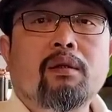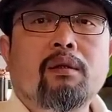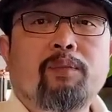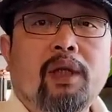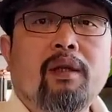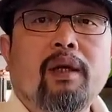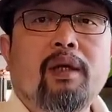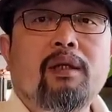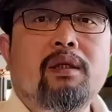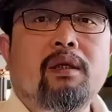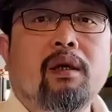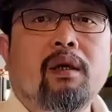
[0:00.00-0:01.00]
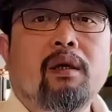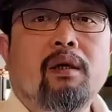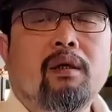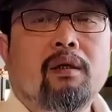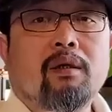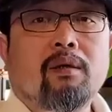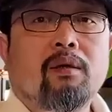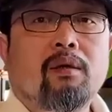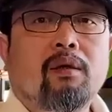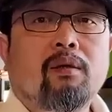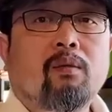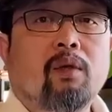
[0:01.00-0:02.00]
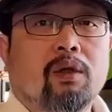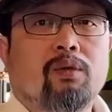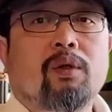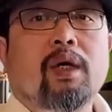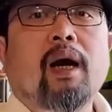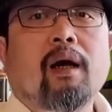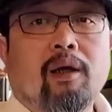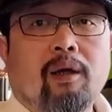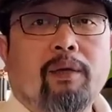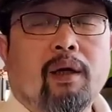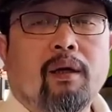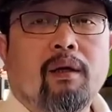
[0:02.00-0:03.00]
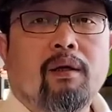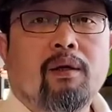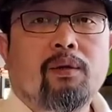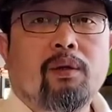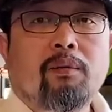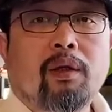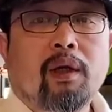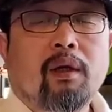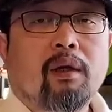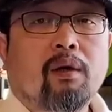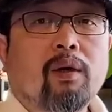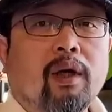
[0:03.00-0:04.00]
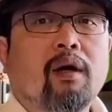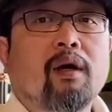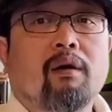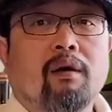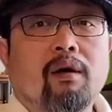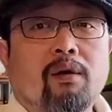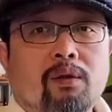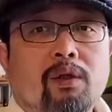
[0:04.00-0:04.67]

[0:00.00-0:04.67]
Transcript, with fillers: 拼在一起，那我就去看了一遍。对不对？OK，好哦，